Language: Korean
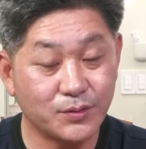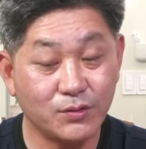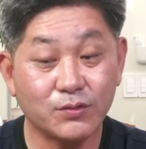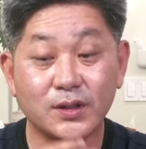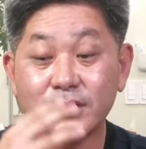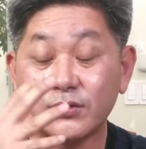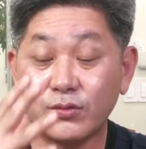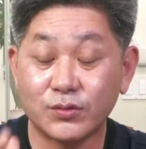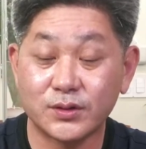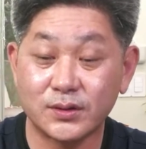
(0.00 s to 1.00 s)
필요로
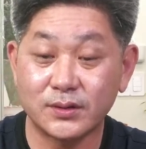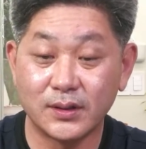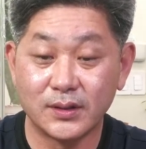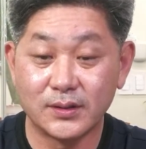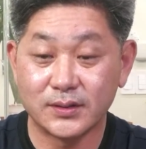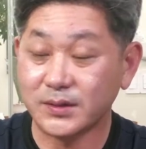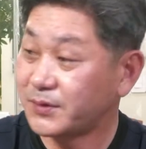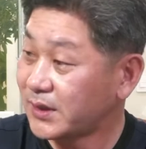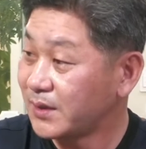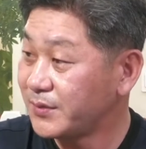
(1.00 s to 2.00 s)
하는 곳은
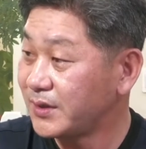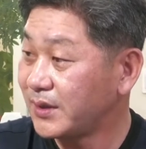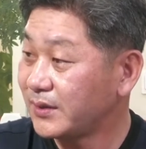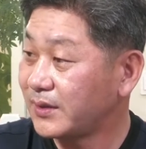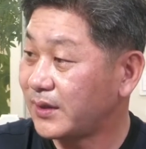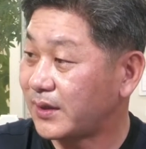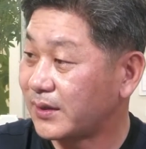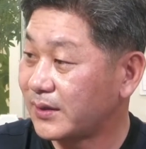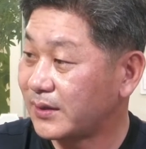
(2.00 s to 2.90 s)
집사람인 것 같아.